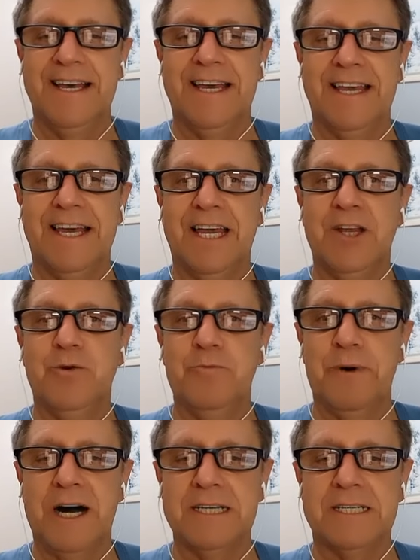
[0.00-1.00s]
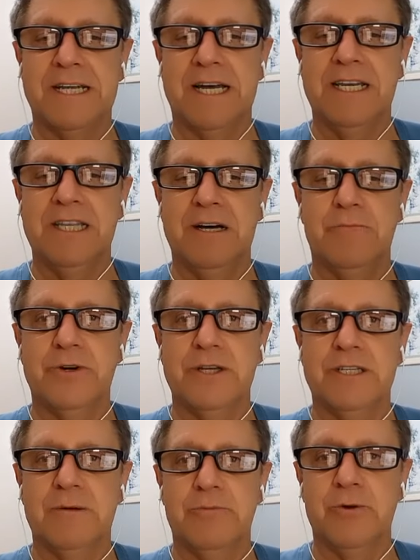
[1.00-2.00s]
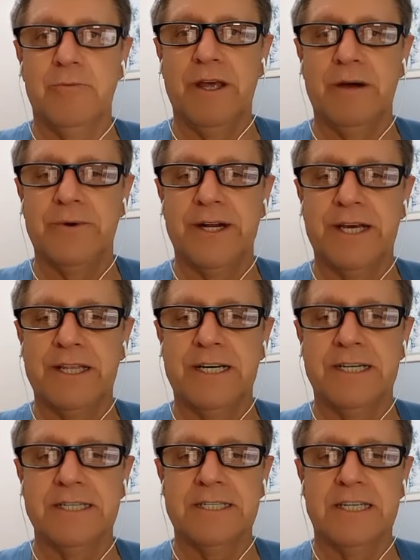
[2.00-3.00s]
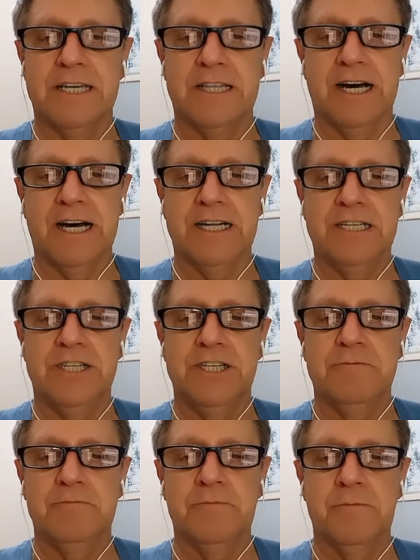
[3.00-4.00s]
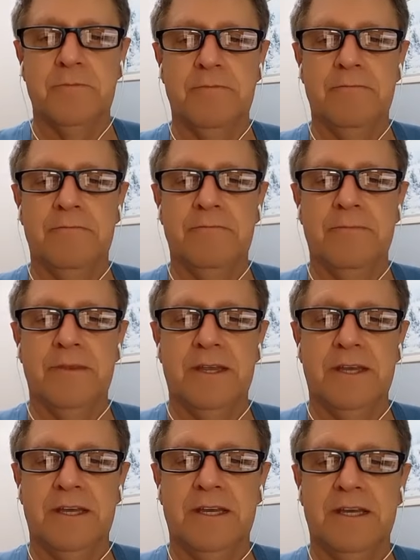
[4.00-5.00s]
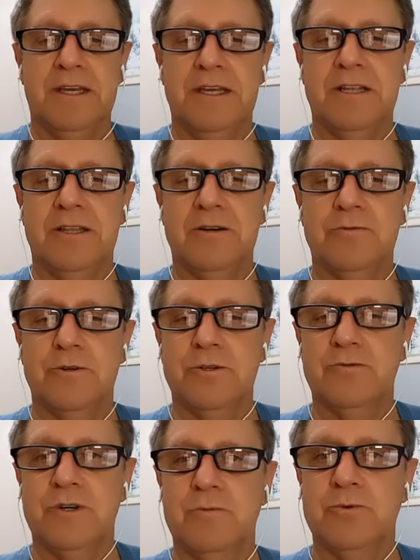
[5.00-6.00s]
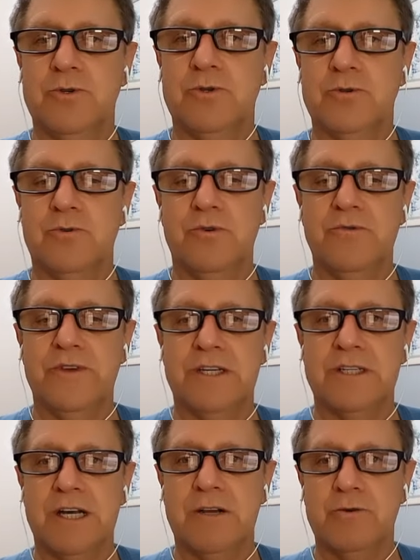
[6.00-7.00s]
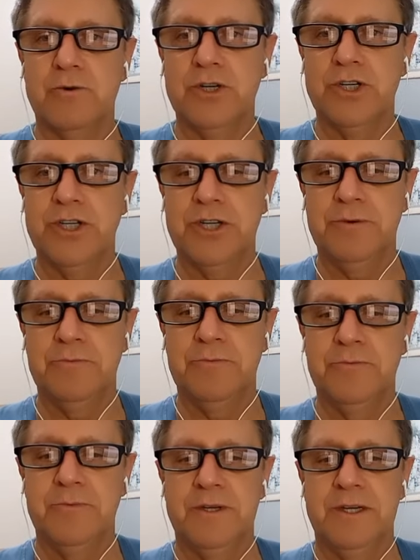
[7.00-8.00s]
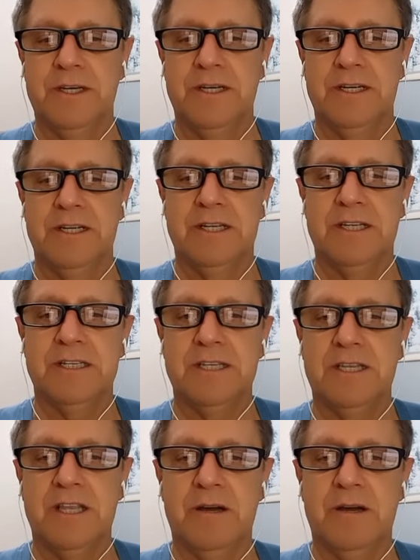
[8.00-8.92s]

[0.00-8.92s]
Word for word: Quem não passa ainda por esse problema, né? Da ansiedade. Então, nós vamos conversar hoje desse tema